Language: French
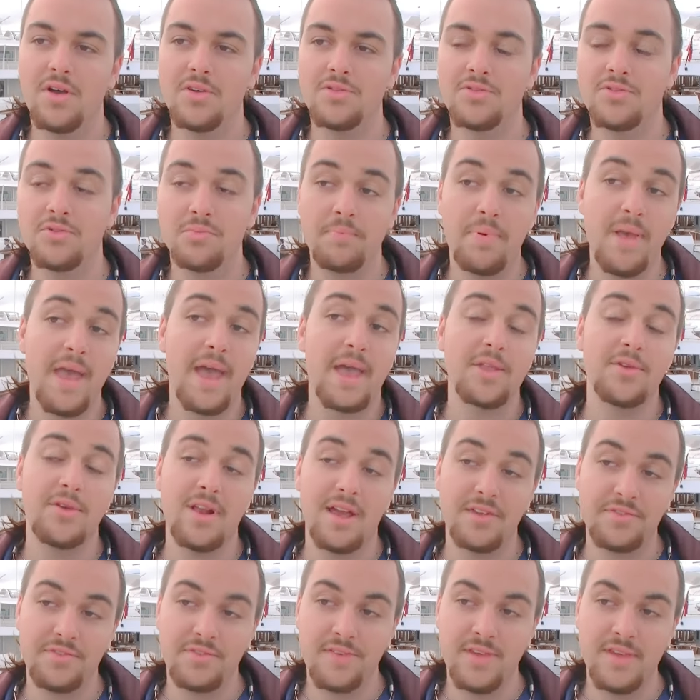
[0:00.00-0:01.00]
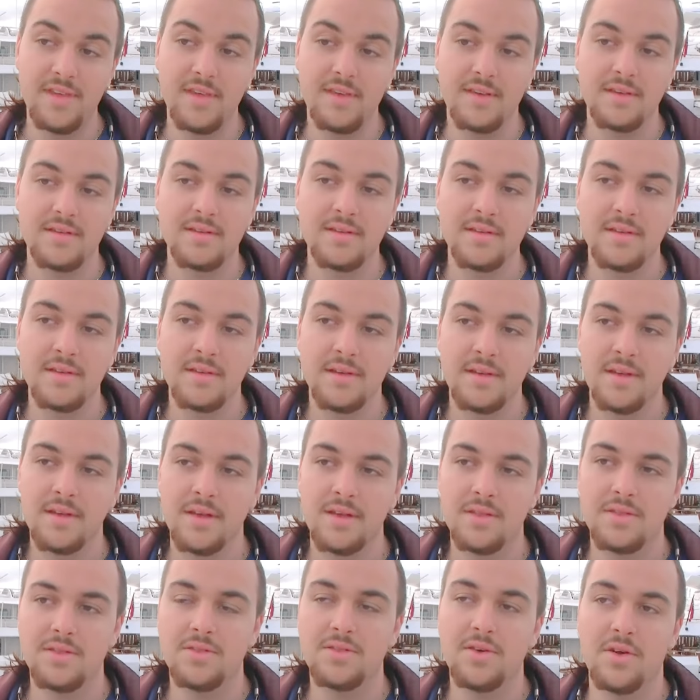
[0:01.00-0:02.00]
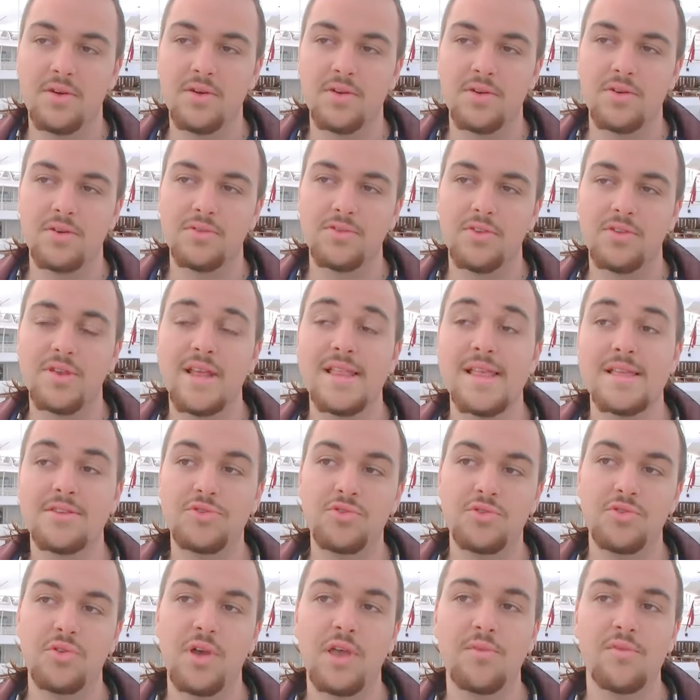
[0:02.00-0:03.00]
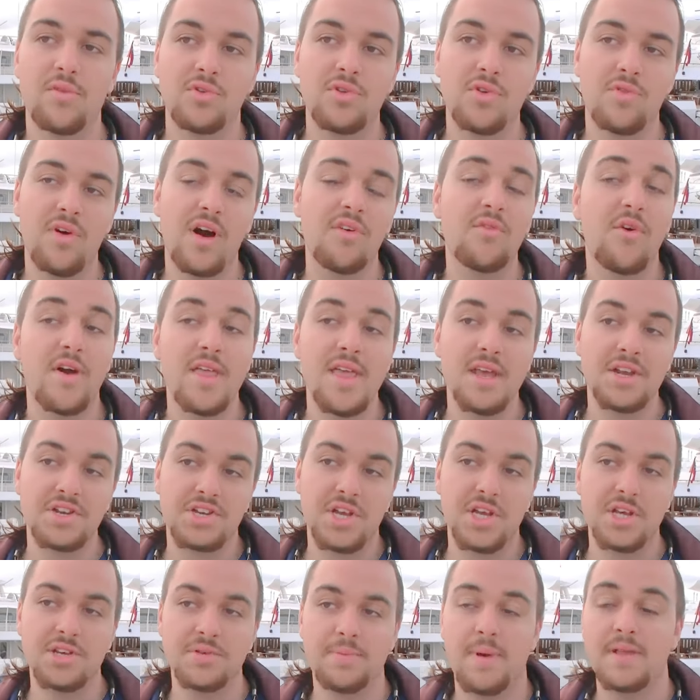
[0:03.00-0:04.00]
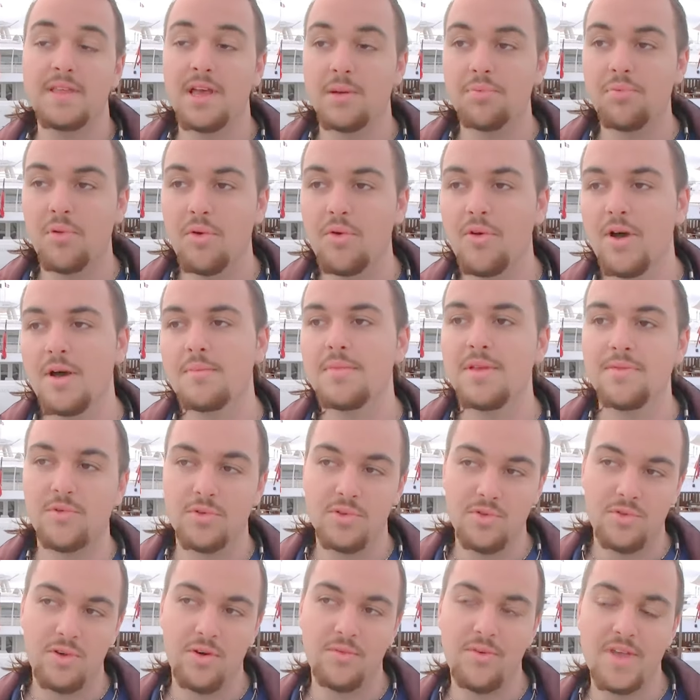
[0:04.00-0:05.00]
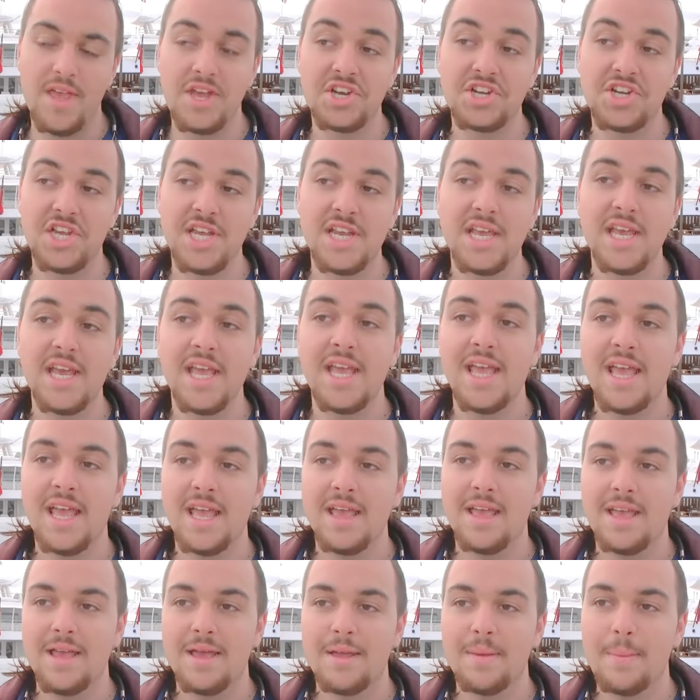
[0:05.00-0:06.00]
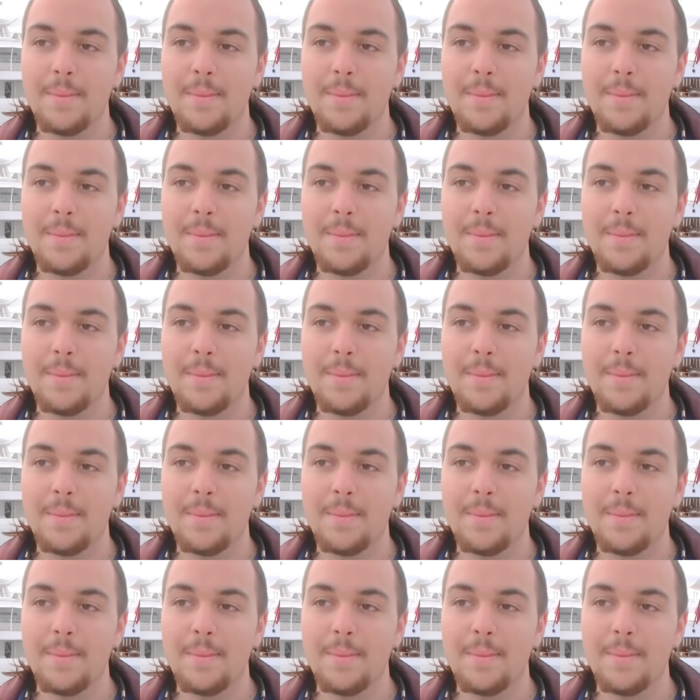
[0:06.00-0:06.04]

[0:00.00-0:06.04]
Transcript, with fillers: du père de la fille dans, la nature, ils vont devoir voyager, je vais pas dire pourquoi, mais ils vont devoir voyager. Ah, il dit rien,